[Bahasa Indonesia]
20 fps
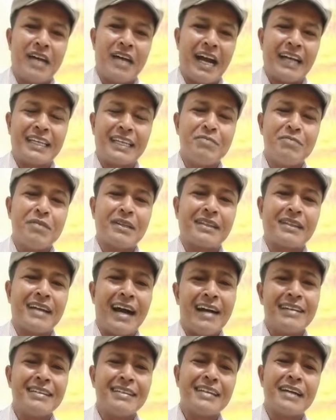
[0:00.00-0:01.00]
akibat
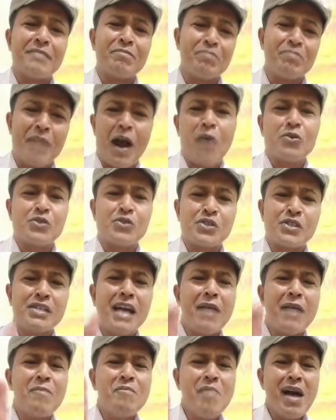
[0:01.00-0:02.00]
kehadiran paus
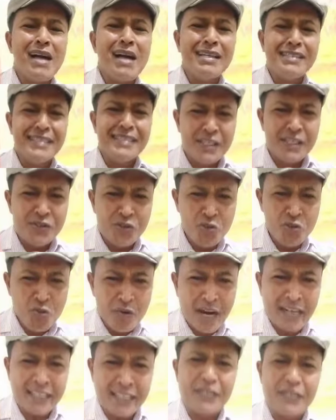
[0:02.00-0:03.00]
yang
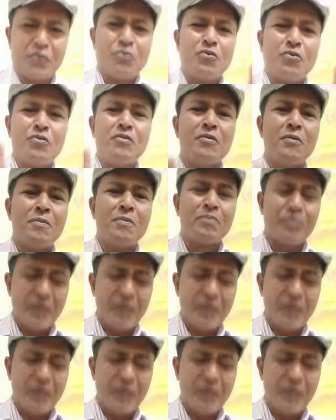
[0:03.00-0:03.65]
menyejukkan itu,